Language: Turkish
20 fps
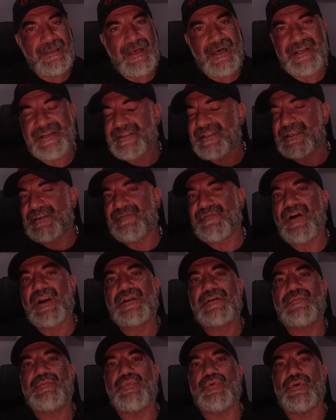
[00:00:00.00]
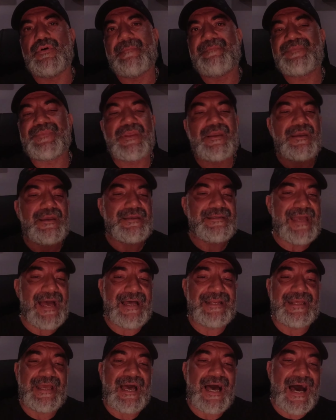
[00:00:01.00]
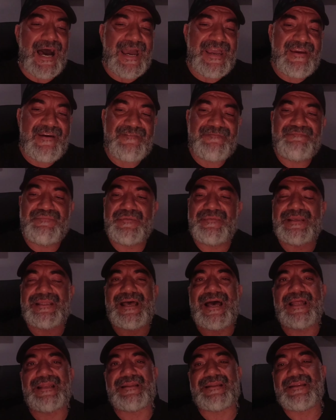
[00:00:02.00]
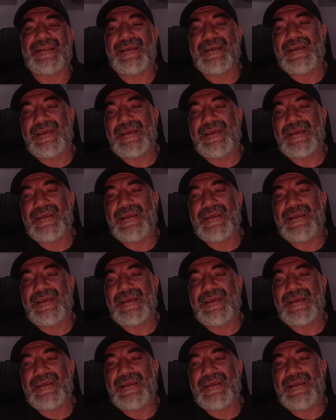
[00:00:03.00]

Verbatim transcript: Aradaki fark bu. Yani IFBB'den